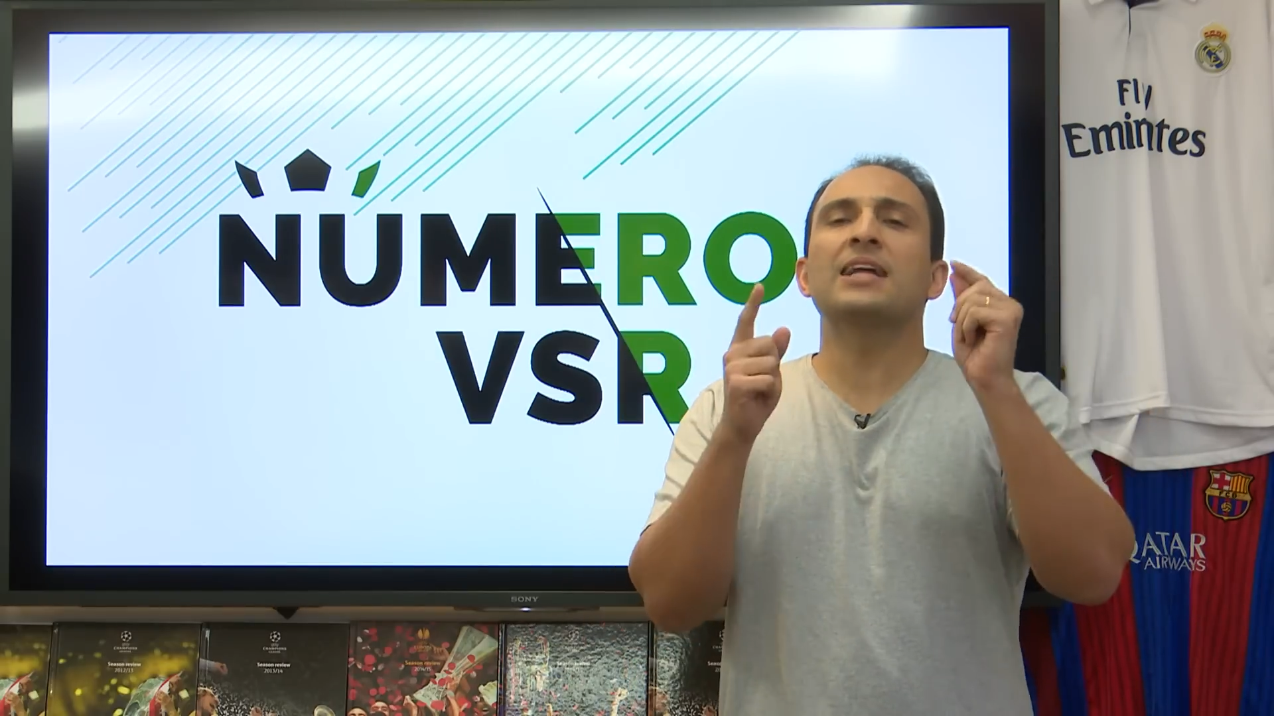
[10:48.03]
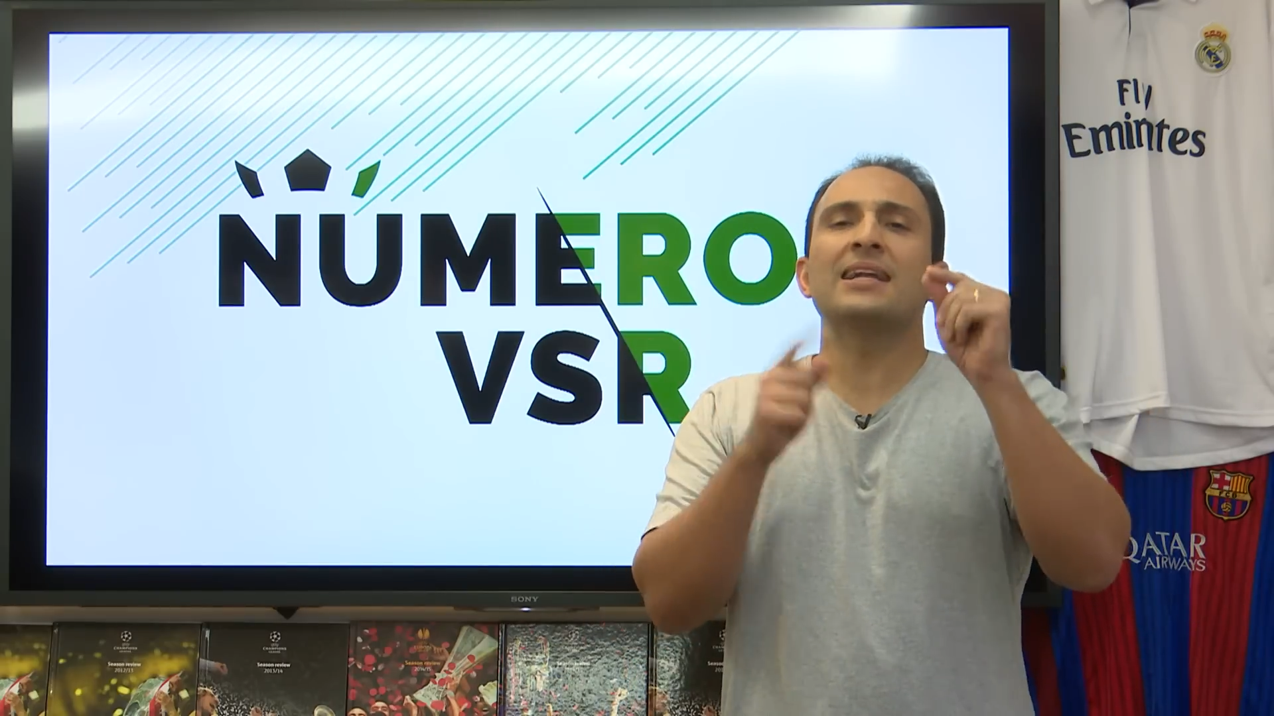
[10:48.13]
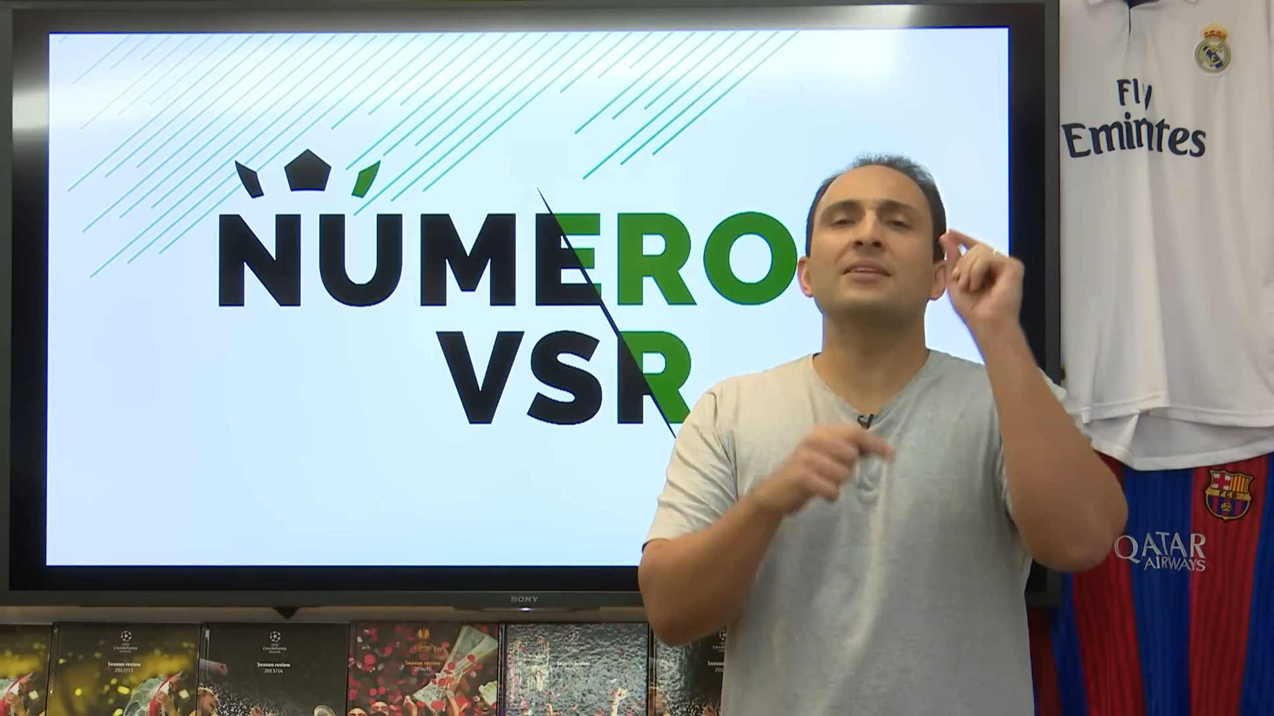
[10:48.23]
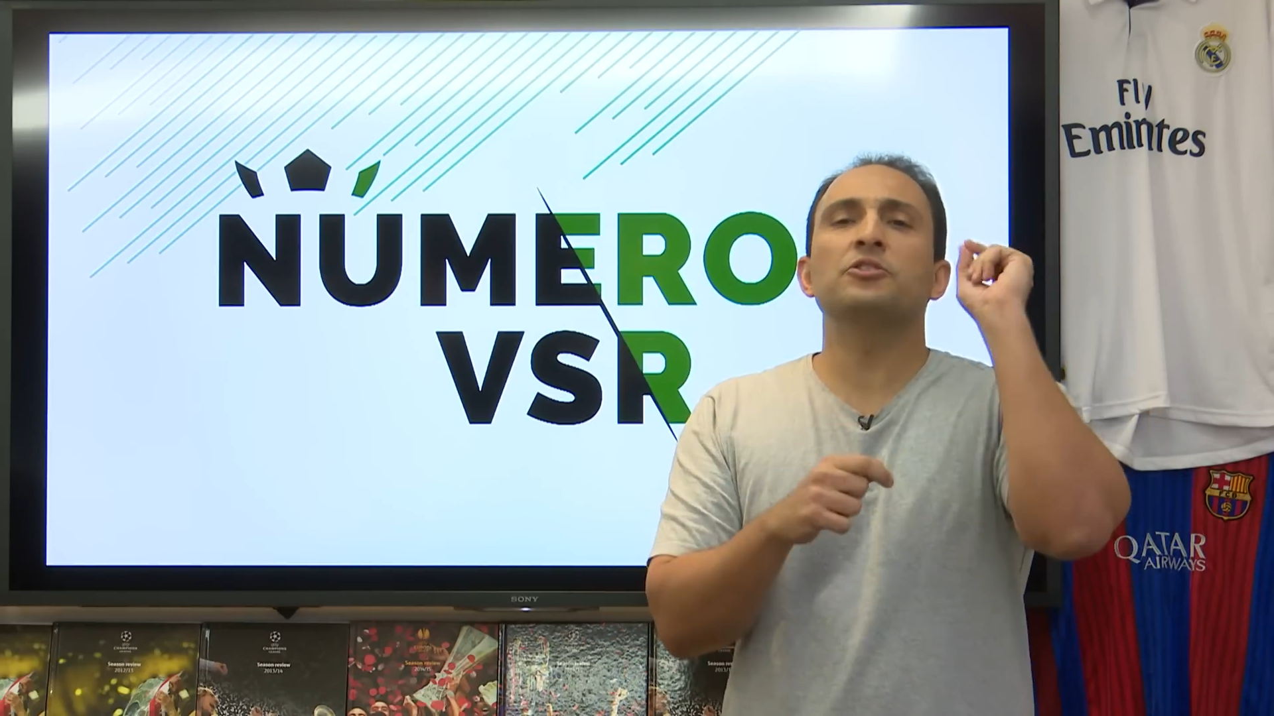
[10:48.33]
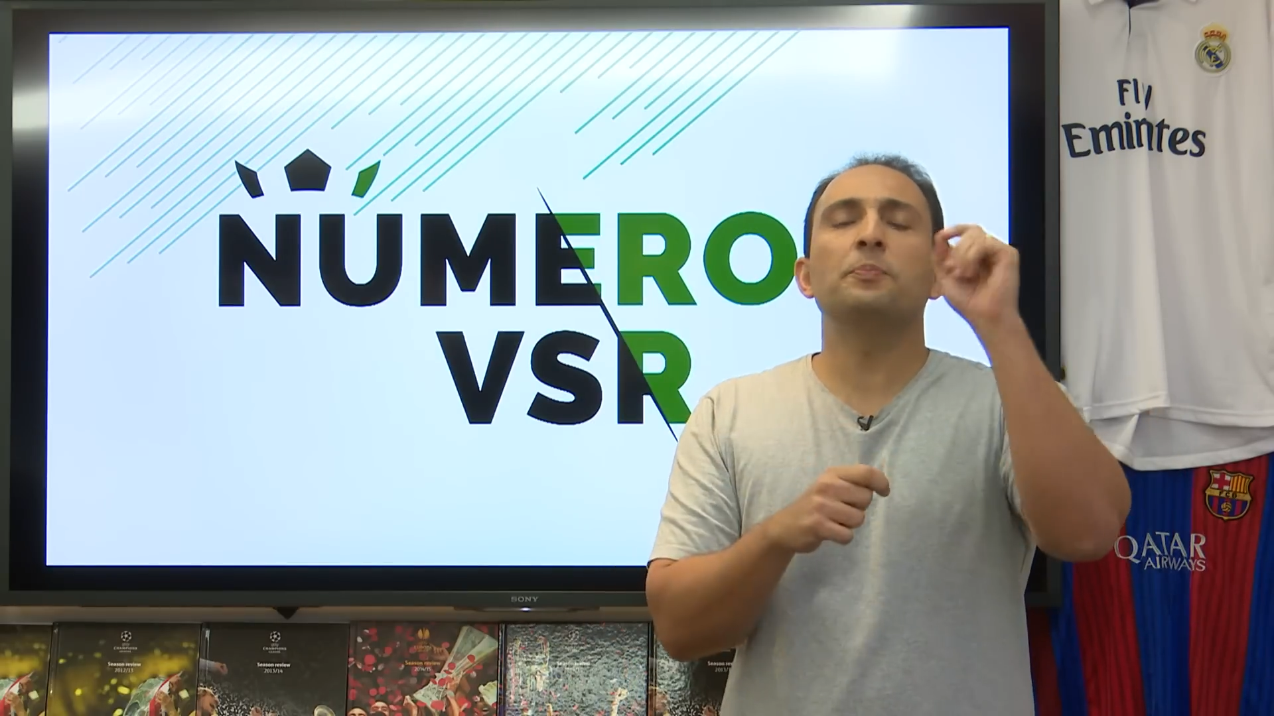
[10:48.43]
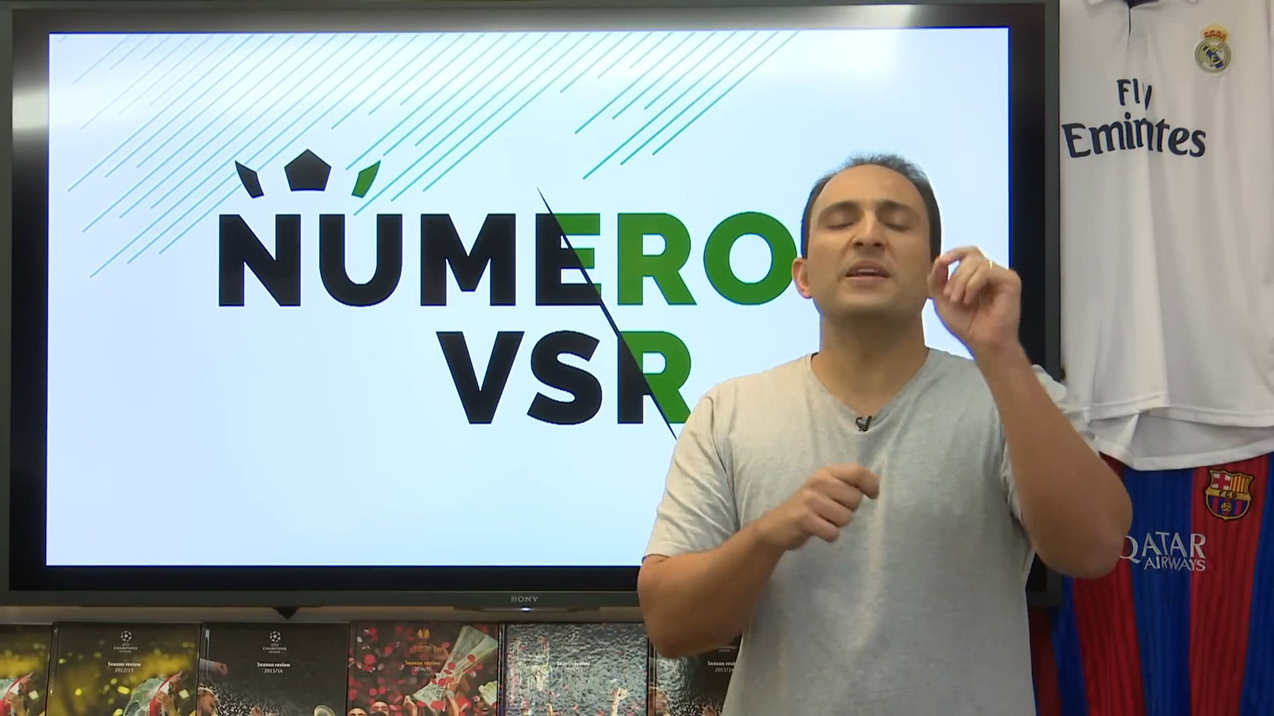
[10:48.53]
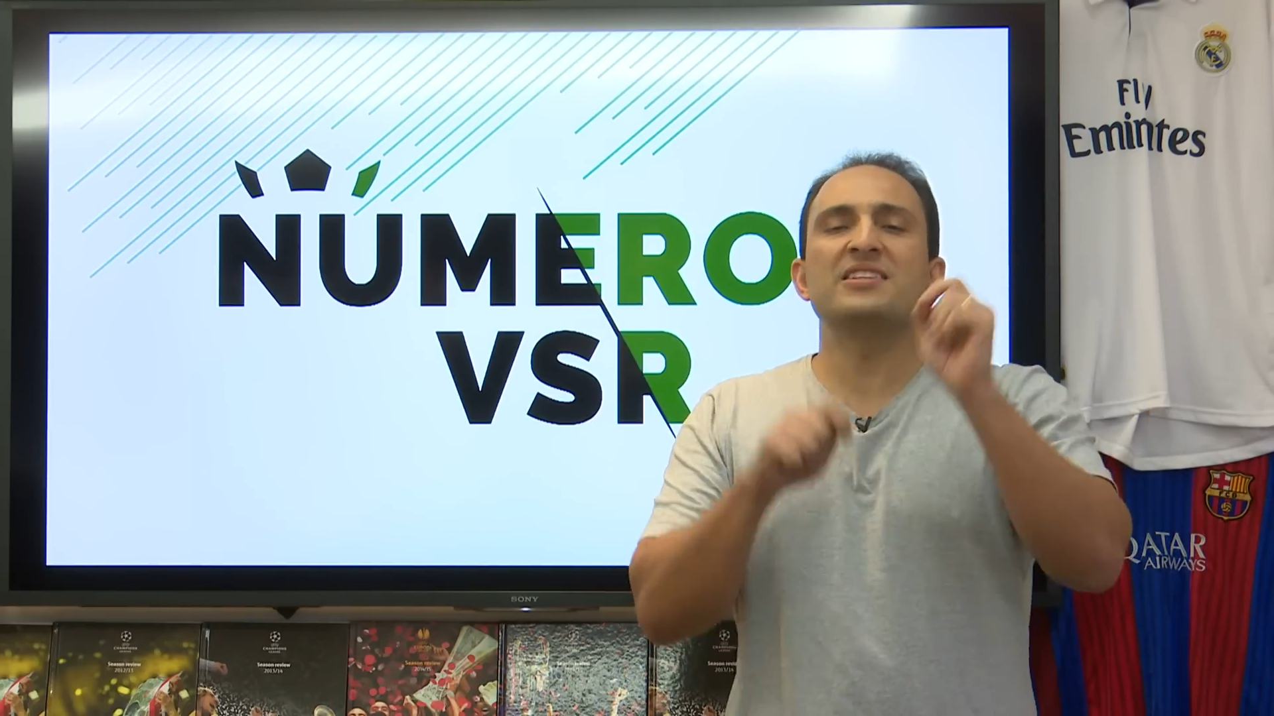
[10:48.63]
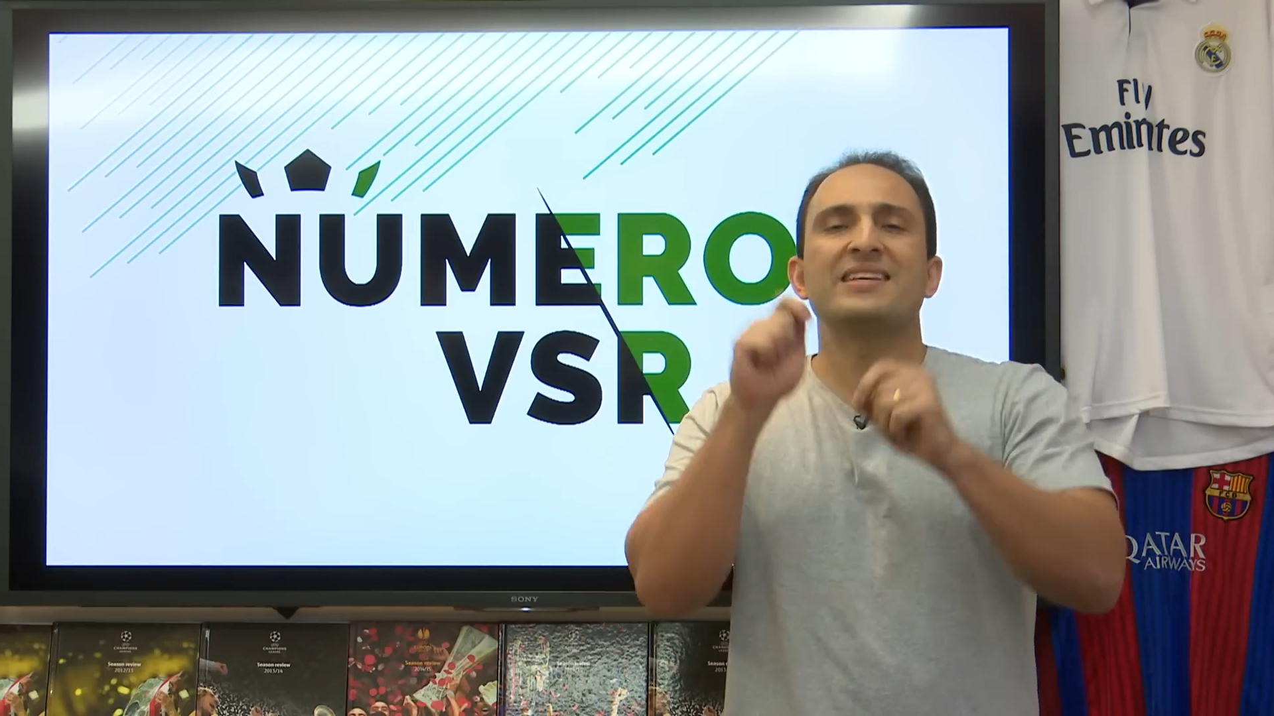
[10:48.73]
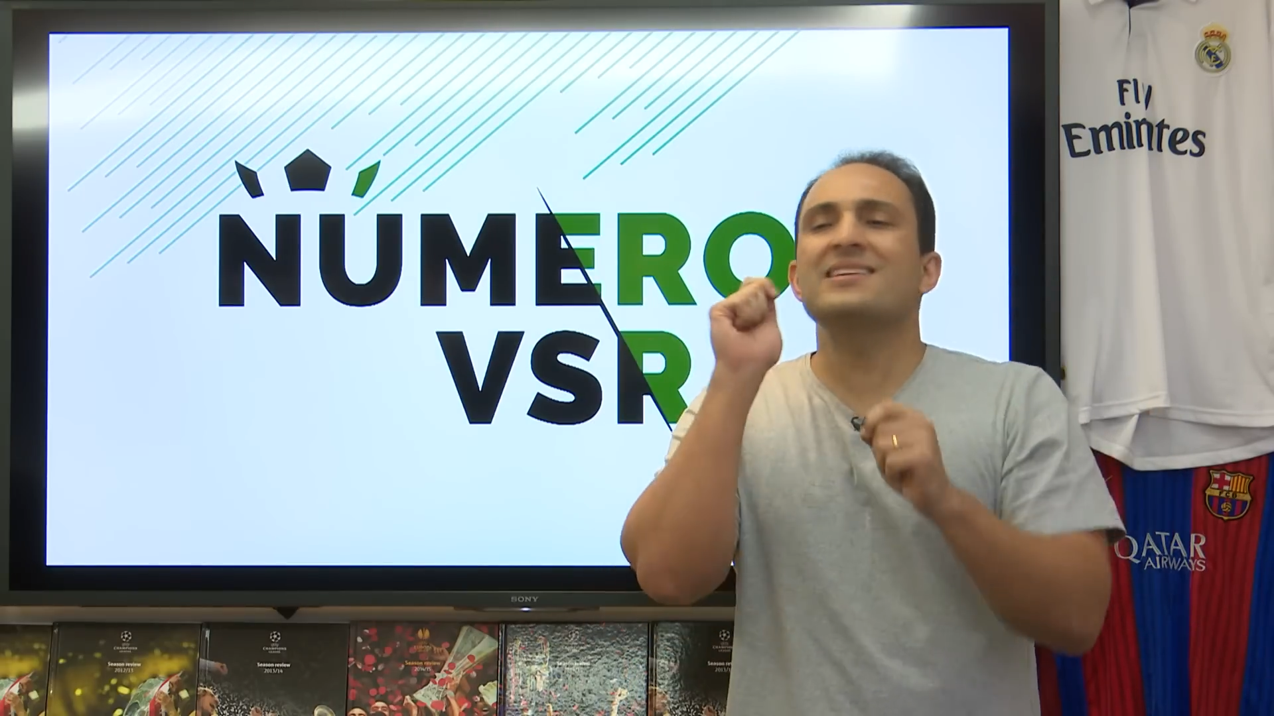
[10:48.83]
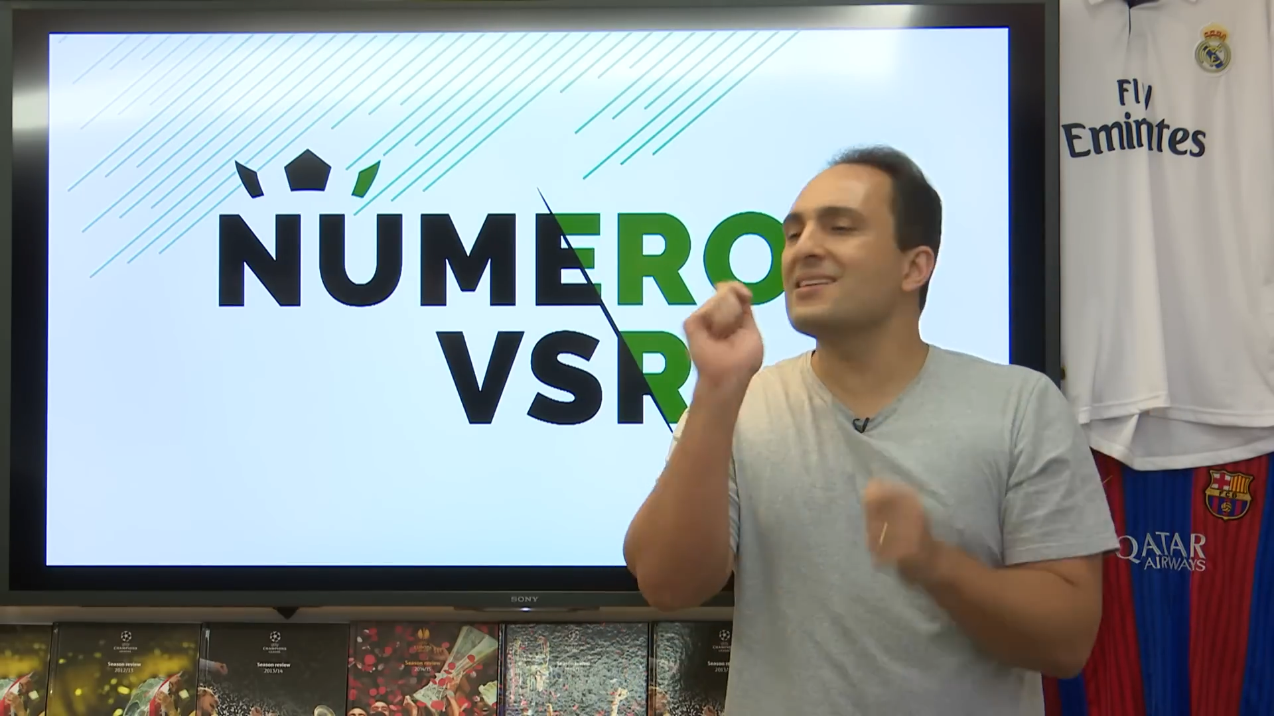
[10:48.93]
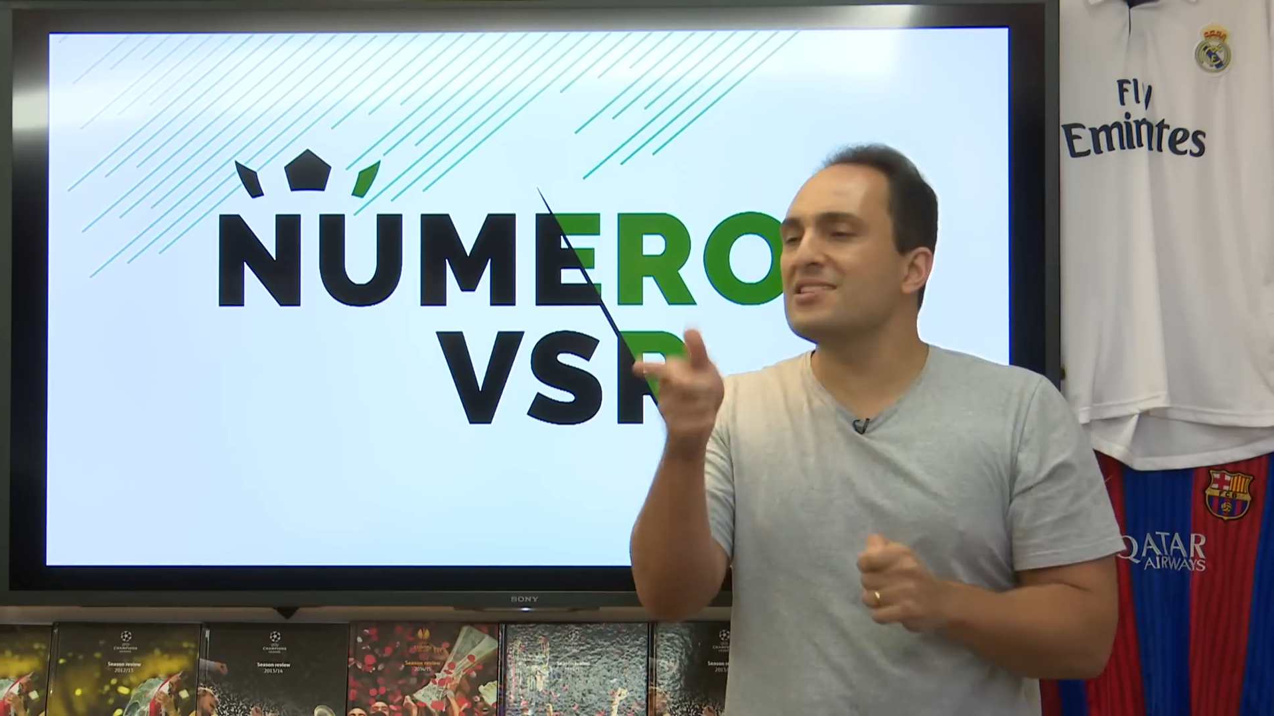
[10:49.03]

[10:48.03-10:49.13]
danado de pesquisa,